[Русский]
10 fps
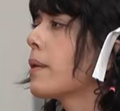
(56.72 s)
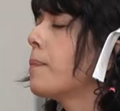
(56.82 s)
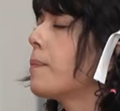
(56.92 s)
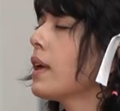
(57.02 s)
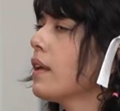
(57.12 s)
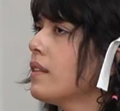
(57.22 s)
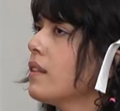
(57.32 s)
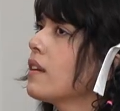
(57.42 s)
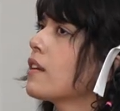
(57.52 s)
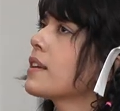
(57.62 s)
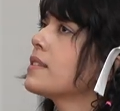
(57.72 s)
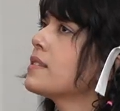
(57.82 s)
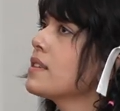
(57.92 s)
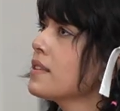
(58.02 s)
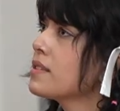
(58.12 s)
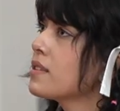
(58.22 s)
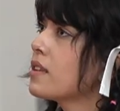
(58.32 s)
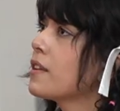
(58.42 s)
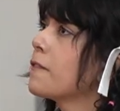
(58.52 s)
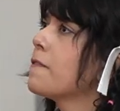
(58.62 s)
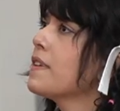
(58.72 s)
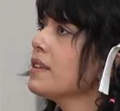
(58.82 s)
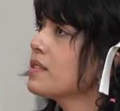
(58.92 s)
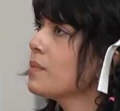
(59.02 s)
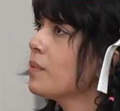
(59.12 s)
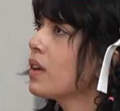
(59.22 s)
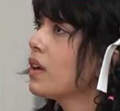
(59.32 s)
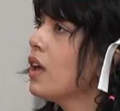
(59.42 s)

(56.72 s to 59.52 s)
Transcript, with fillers: Отметим, что конкурс состоит из нескольких этапов.